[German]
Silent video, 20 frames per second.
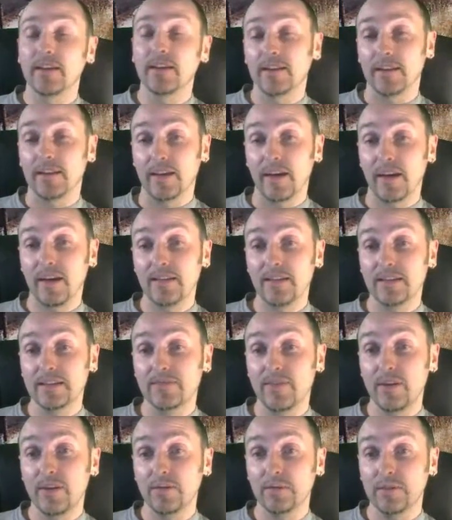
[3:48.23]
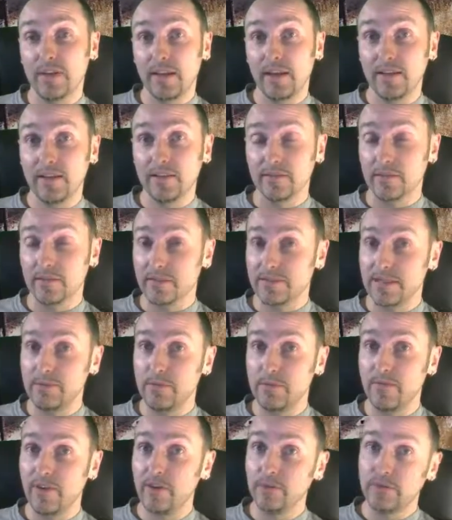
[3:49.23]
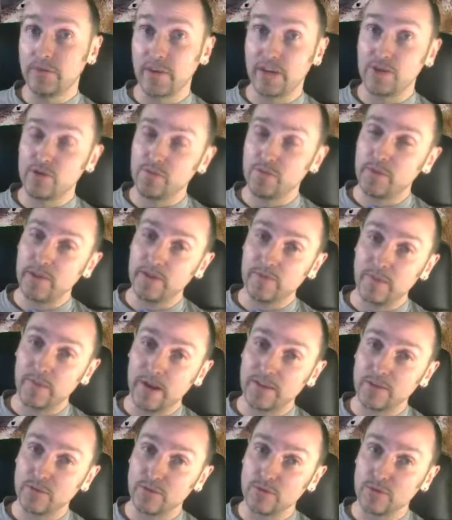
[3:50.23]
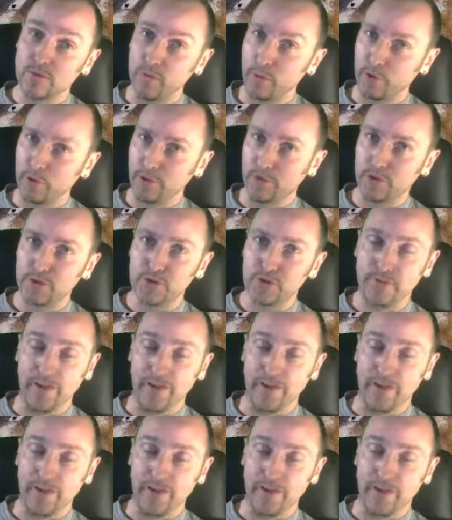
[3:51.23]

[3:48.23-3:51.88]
Ja, das, WOT, das liebe WOT-Spiel macht es uns möglich,